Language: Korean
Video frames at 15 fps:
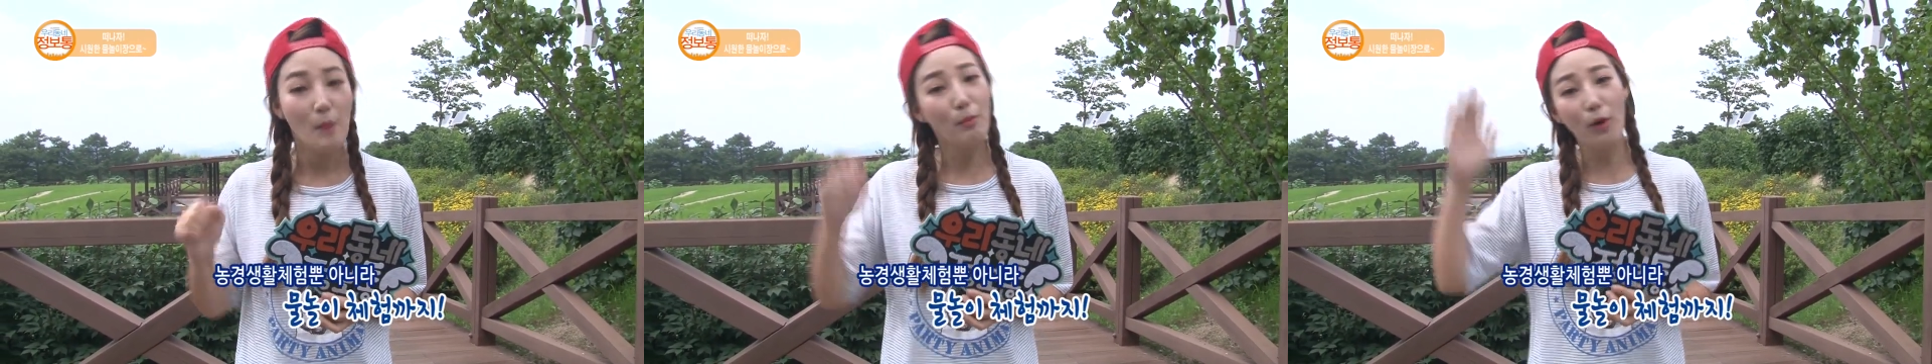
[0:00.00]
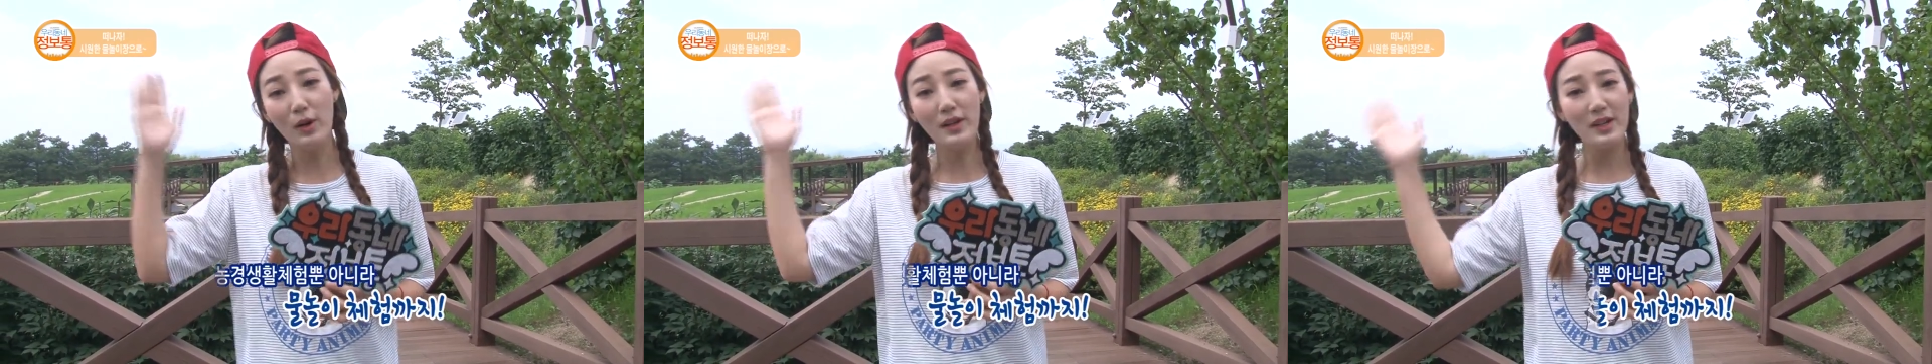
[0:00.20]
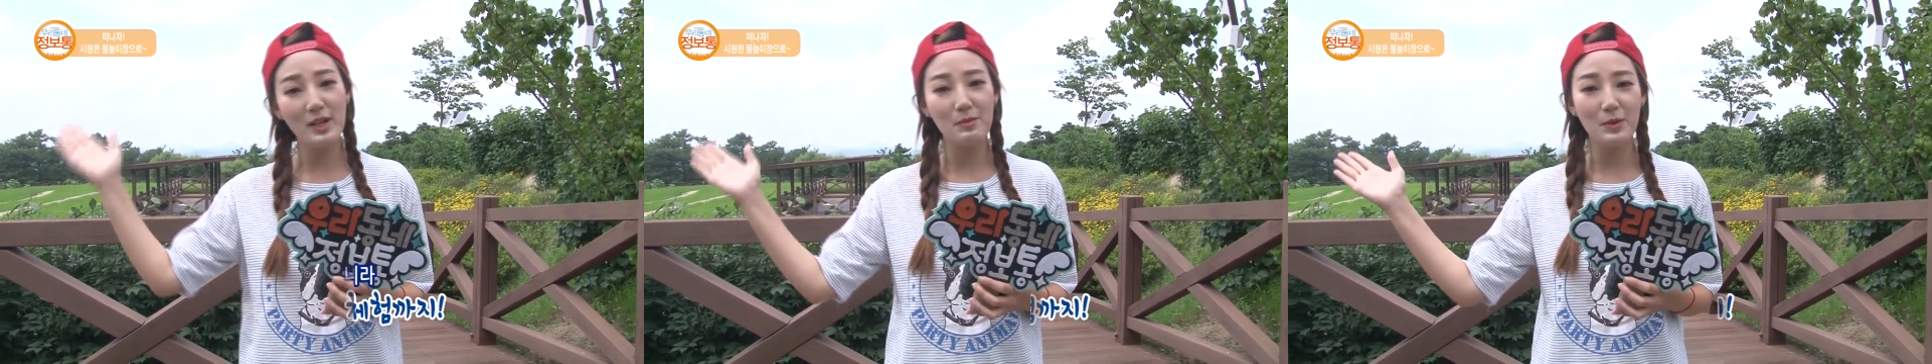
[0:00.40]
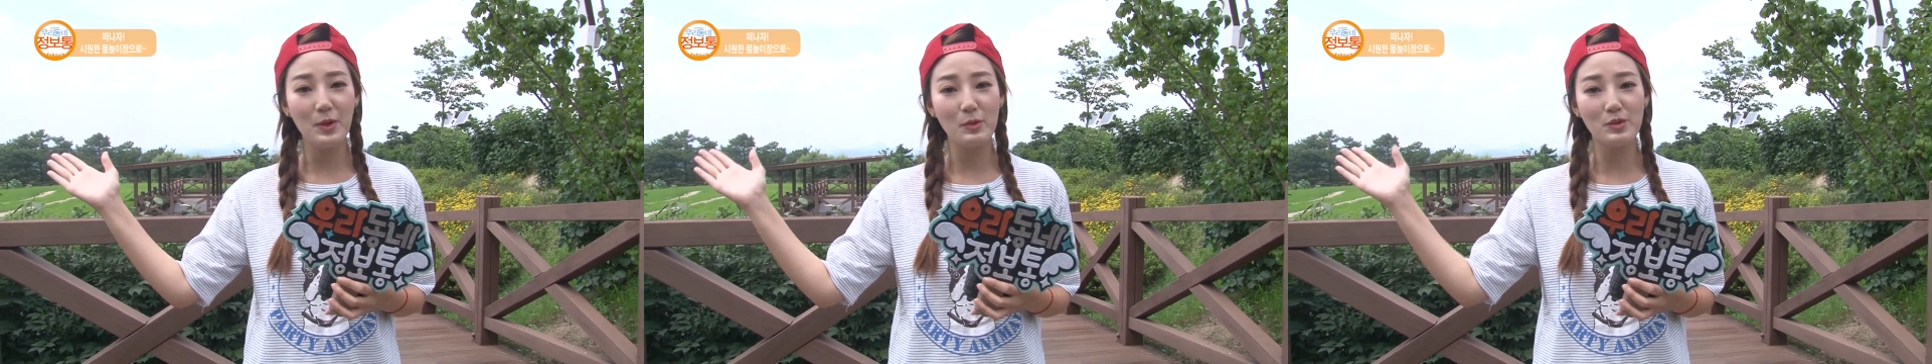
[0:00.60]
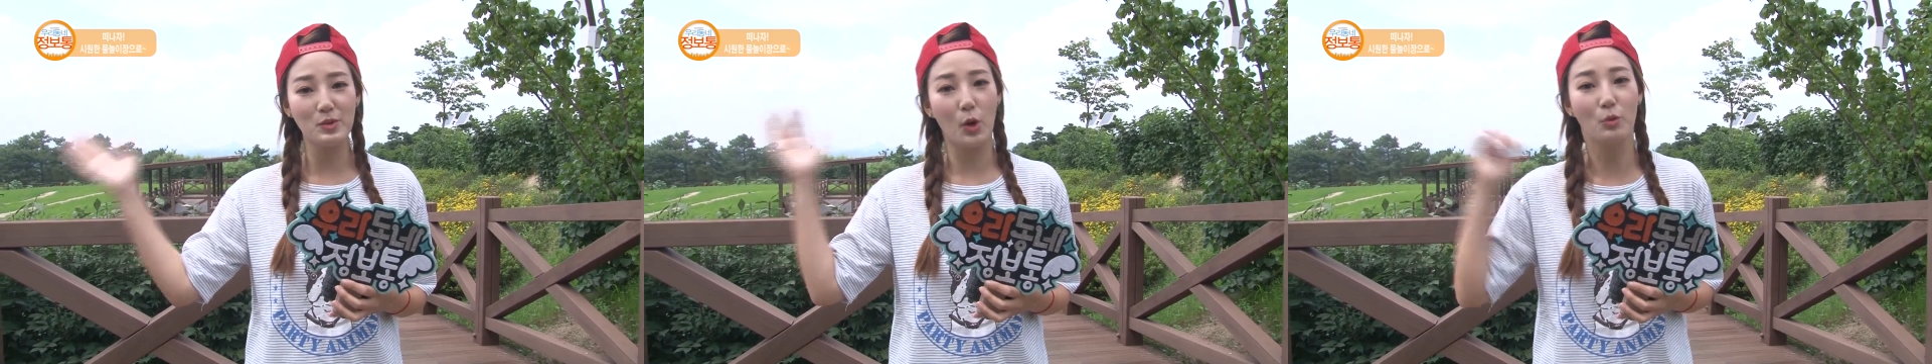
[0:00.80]
멀리 갈
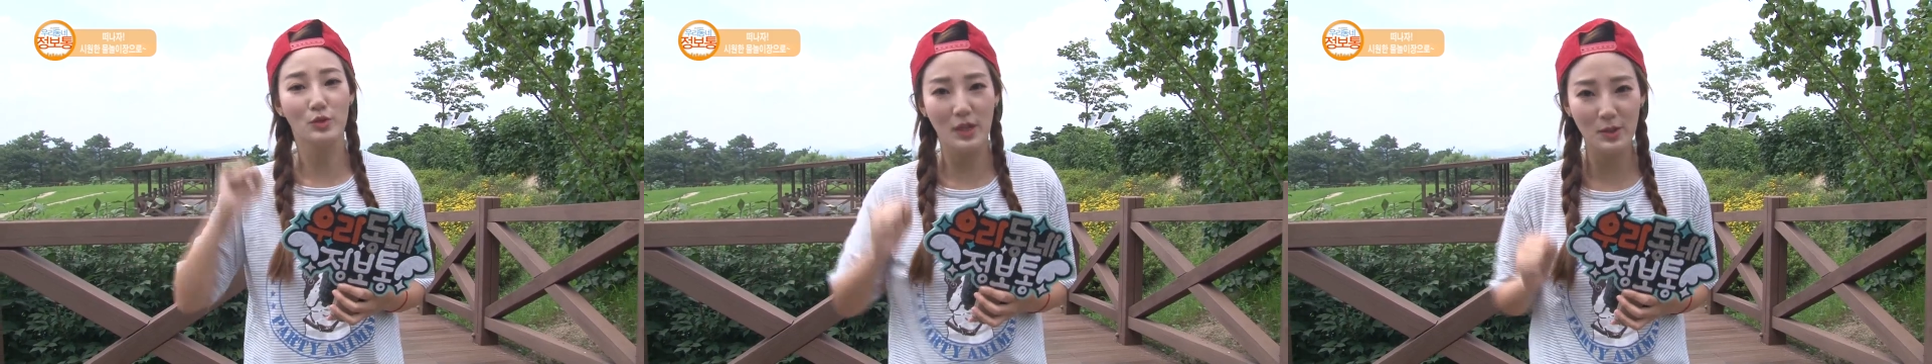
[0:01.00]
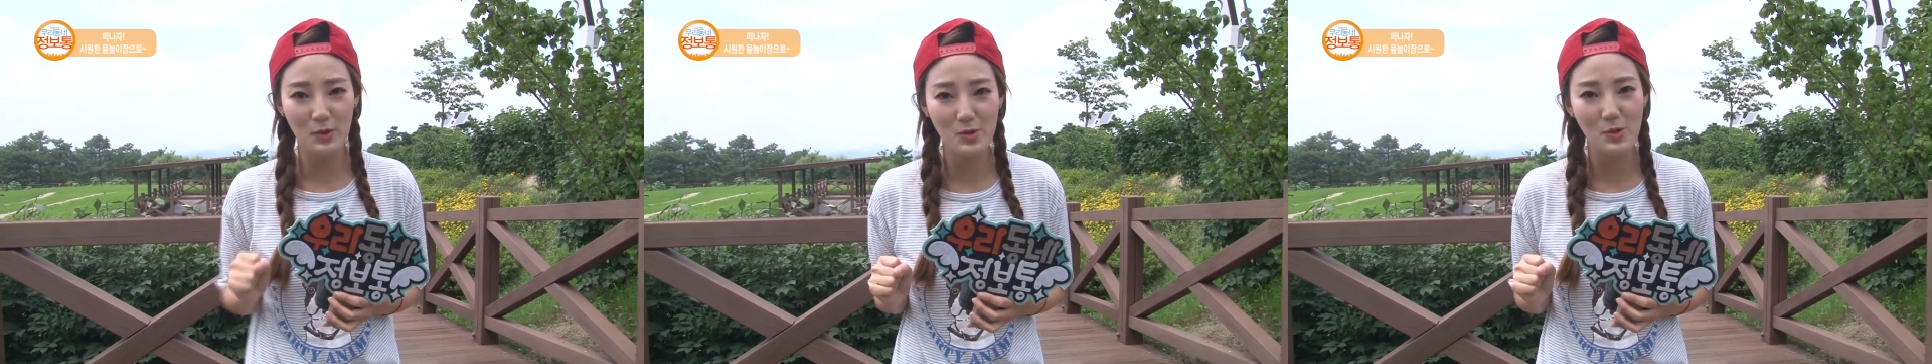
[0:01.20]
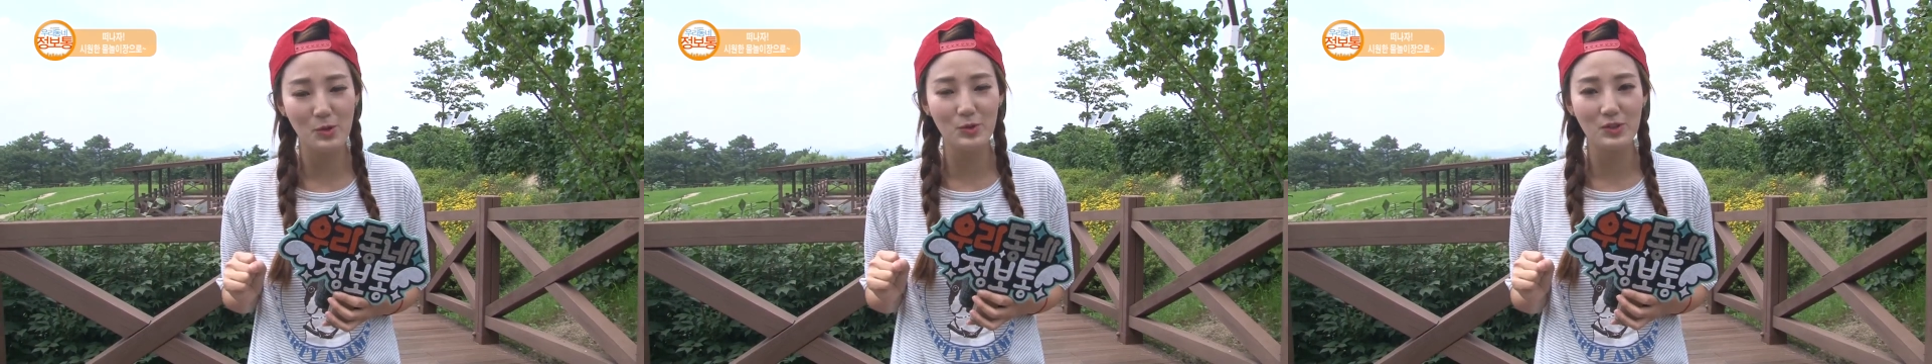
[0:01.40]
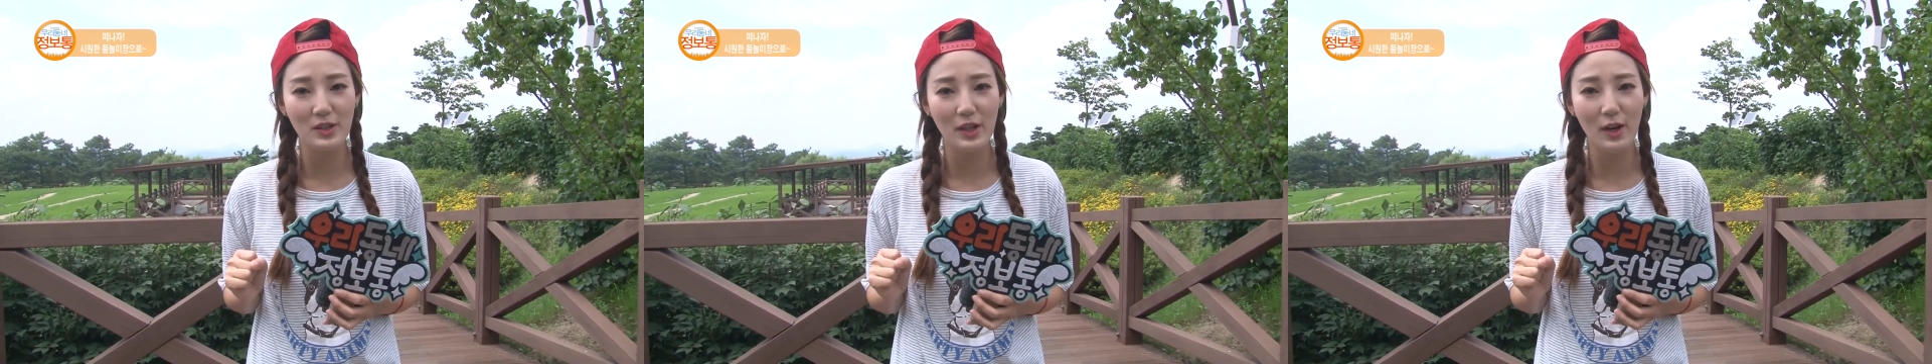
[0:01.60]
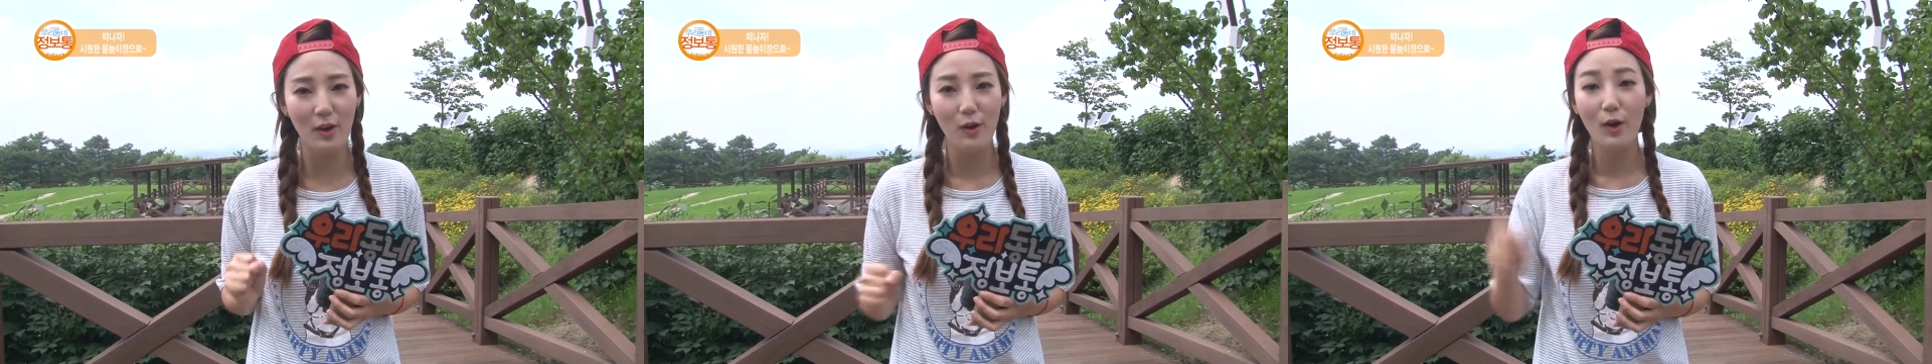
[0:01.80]
필요 없이 너무나도
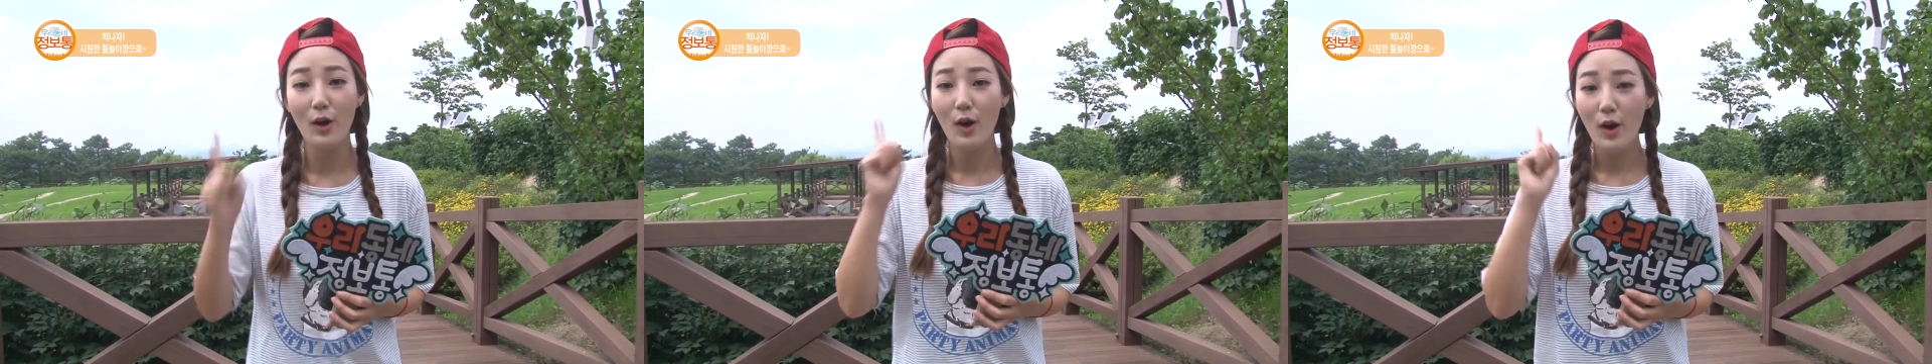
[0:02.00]
좋은데요.